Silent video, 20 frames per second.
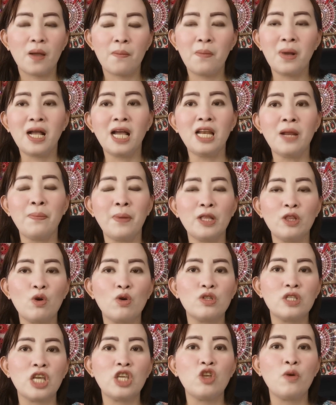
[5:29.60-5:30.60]
Maganap ito
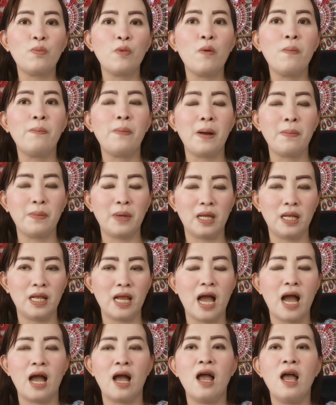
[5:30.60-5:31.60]
sa inyo pong
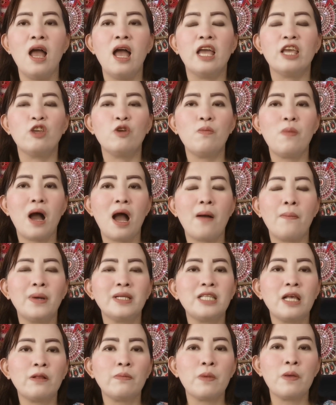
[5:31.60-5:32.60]
pamilya. Yung mga
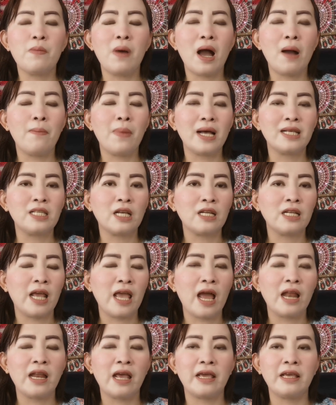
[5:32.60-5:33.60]
basat at may mga basag
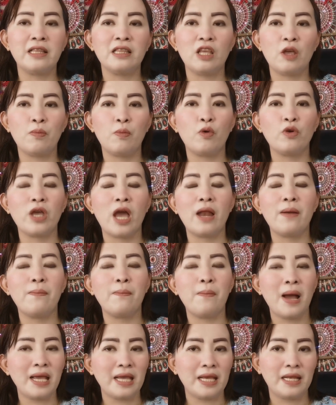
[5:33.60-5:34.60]
na yan ay hindi po yan
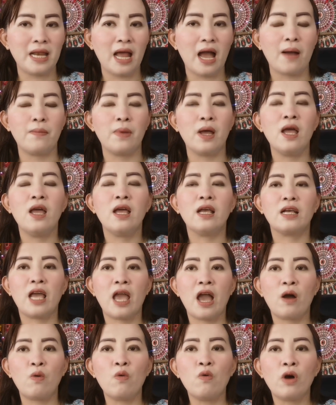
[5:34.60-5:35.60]
mainam.
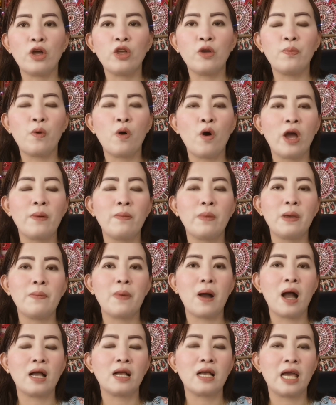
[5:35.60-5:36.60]
Kaya kung kayo po ay may
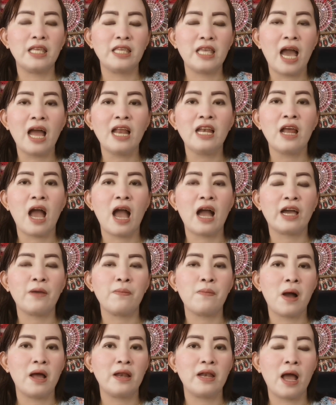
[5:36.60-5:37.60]
mga ganyan na
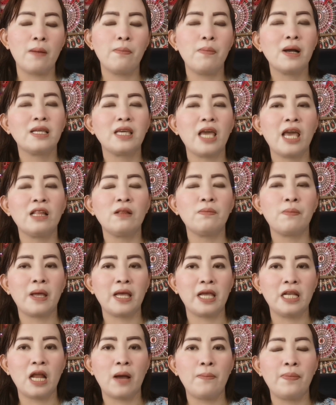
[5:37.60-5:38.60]
aking mga nabanggit,
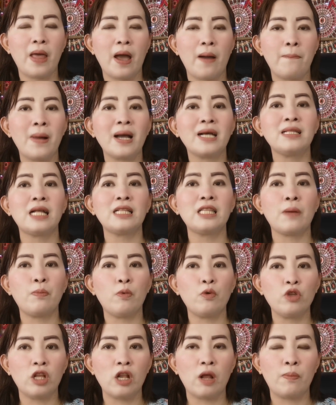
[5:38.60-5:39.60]
mainam na
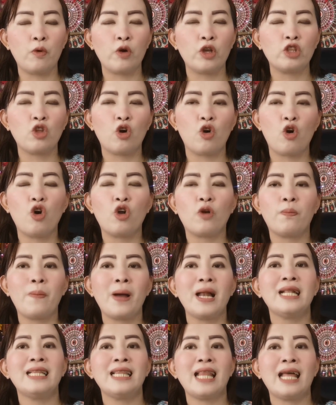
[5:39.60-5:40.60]
pagtatapon nyo na po ito or
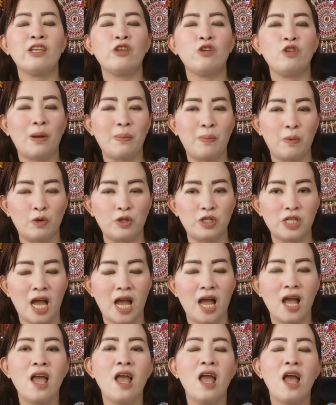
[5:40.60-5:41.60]
paltan nyo na po
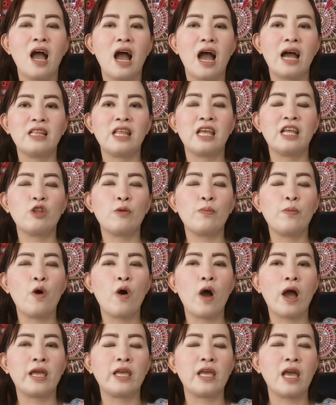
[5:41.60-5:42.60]
siya. At ito
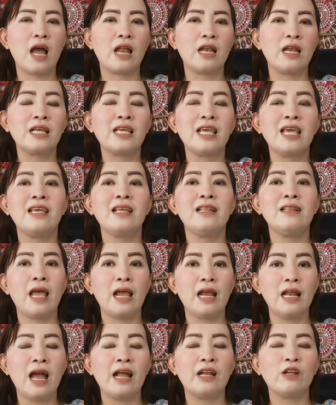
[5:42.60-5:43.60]
po ay uh, nagiging
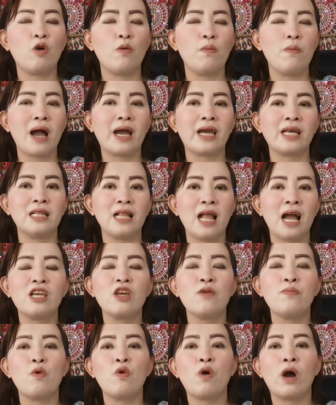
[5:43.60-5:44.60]
dahilan kung bakit
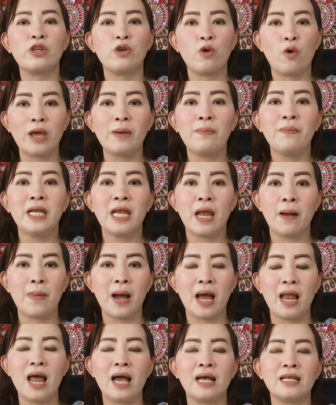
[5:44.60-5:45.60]
lagi po kayo ay
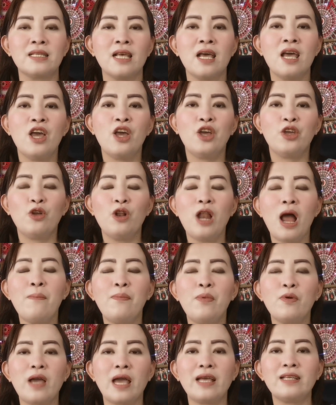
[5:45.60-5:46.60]
minamalas. Yun
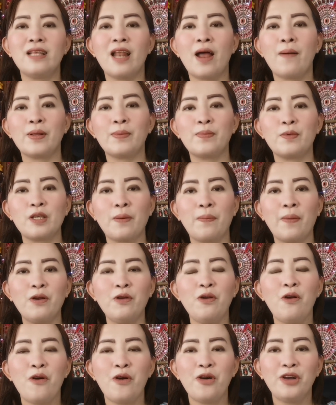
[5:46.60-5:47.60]
lang po guys, salamat po sa
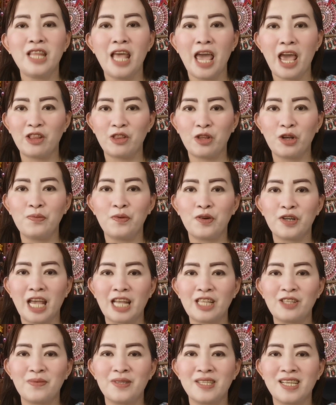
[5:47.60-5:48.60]
panonood and don't
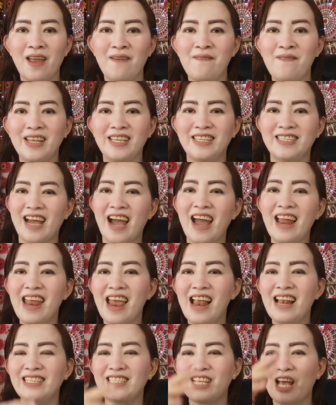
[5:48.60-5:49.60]
forget to subscribe my
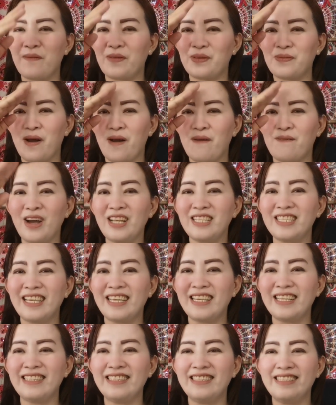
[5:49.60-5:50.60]
channel. Salamat mga
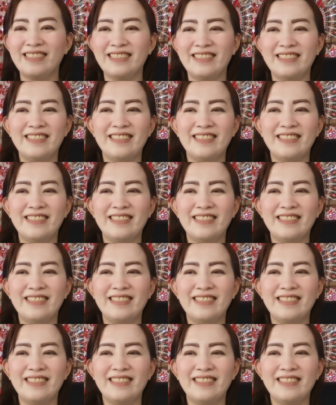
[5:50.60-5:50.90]
bossing!